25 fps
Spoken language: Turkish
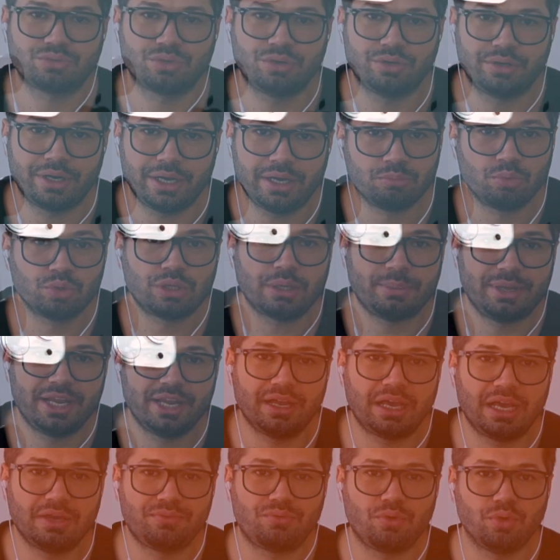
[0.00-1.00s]
sonra.
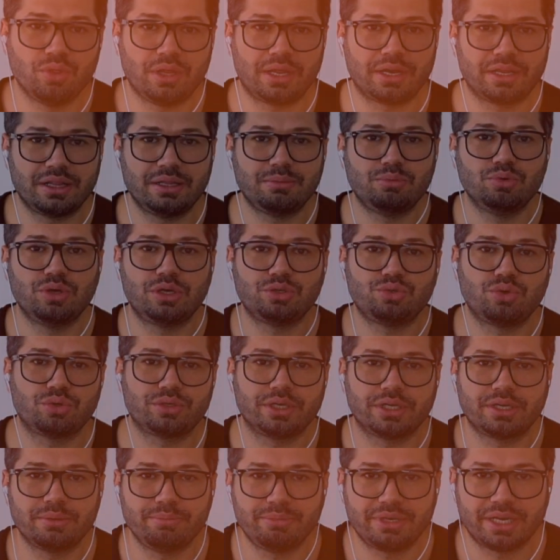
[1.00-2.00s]
Muhtemelen iPhone'larda da bu buna çok
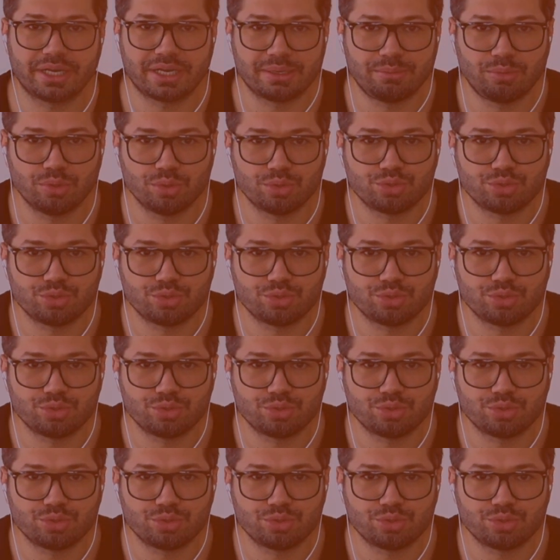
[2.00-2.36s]
yakın bir rakam